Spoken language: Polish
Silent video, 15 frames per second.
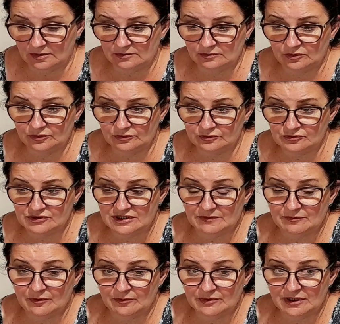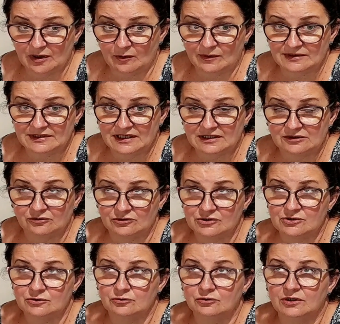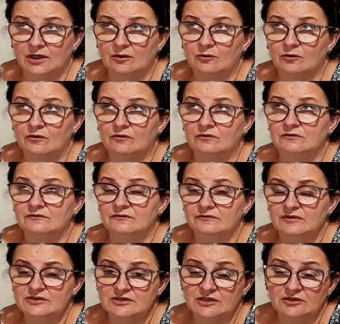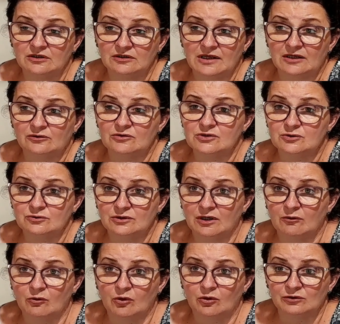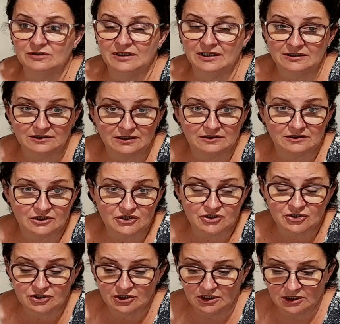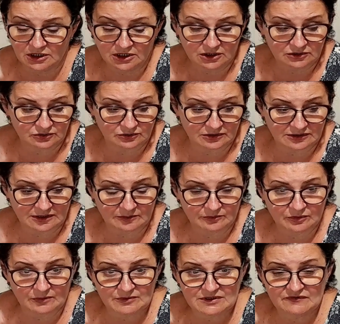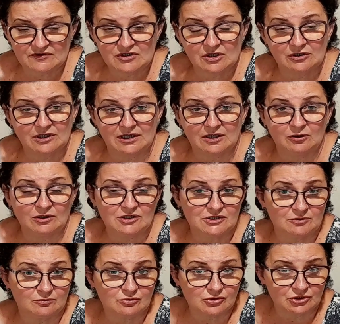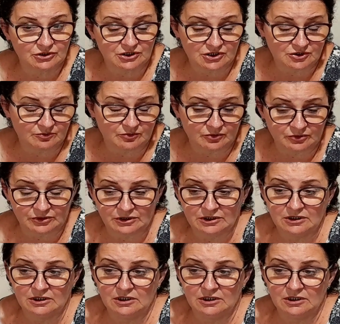bo już zapomniała jak to stukało, właściwie to jak to stukało o dach ten deszcz, to ona tam była przyzwyczajona, ale ona się burzy też boi.